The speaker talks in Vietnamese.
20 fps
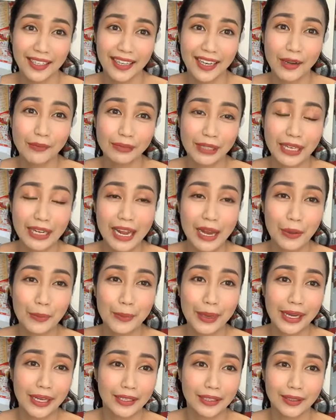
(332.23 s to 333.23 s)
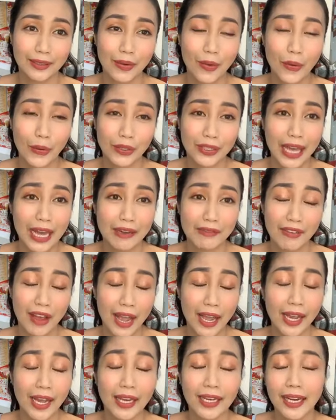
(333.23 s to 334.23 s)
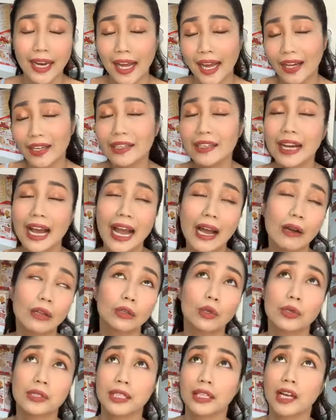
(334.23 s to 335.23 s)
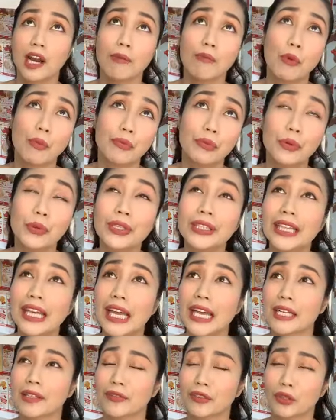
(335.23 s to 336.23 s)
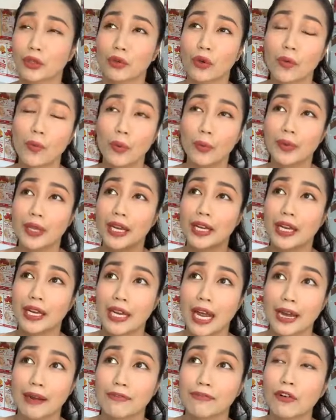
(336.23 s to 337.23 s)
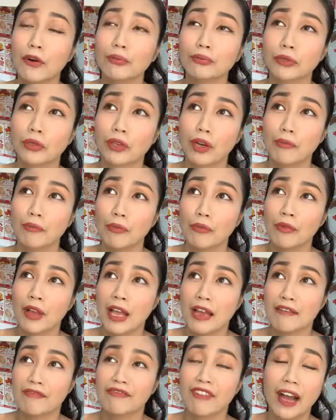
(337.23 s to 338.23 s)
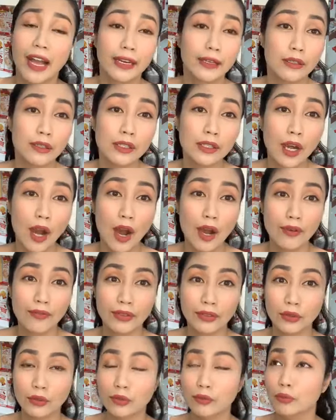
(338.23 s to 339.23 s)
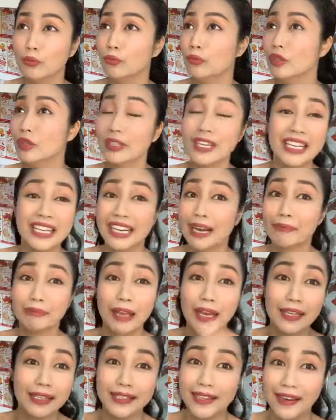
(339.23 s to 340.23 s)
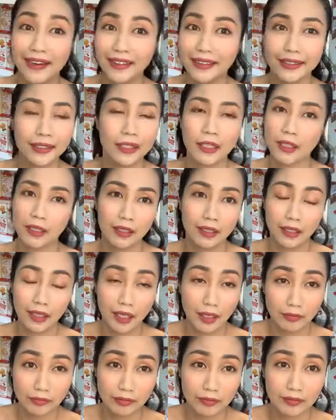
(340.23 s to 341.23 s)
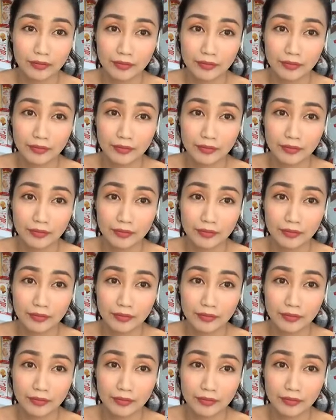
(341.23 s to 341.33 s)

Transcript: Không thể nào mà ngồi than vãn hay là ước ao là tôi sẽ có một núi tiền, tôi có một gia đình hạnh phúc, tôi có vài đứa con và tôi được đi khắp thế giới. Không,